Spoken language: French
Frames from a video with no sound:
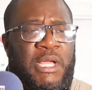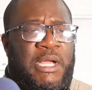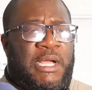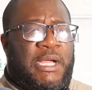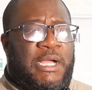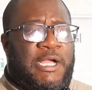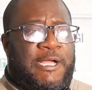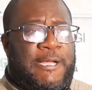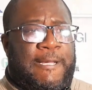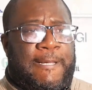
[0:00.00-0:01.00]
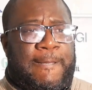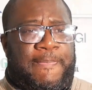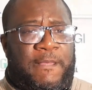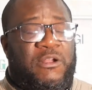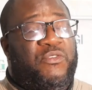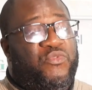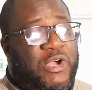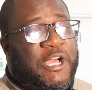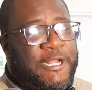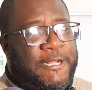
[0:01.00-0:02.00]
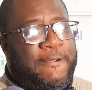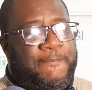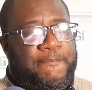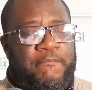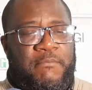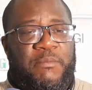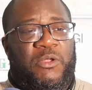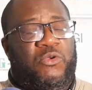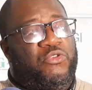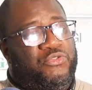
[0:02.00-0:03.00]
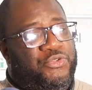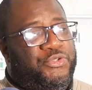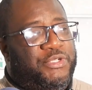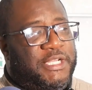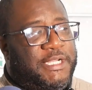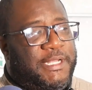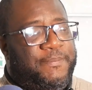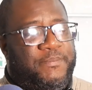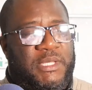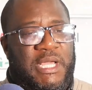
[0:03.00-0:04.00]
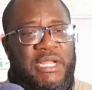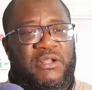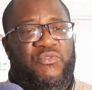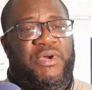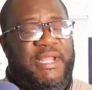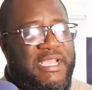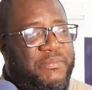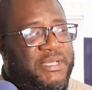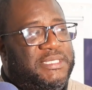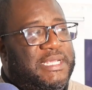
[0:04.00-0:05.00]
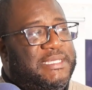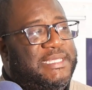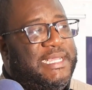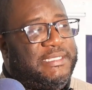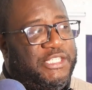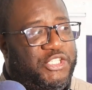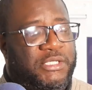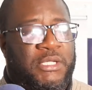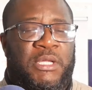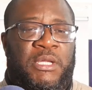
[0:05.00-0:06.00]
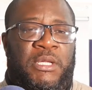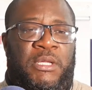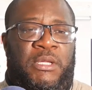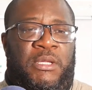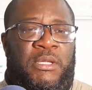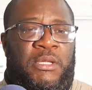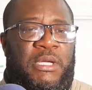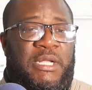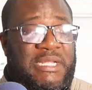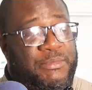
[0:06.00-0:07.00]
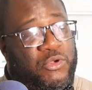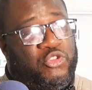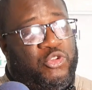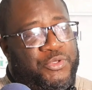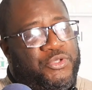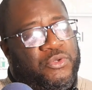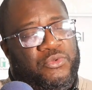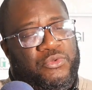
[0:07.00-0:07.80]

à revoir même le contenu du décret à revoir également sa stratégie. En termes de contribution,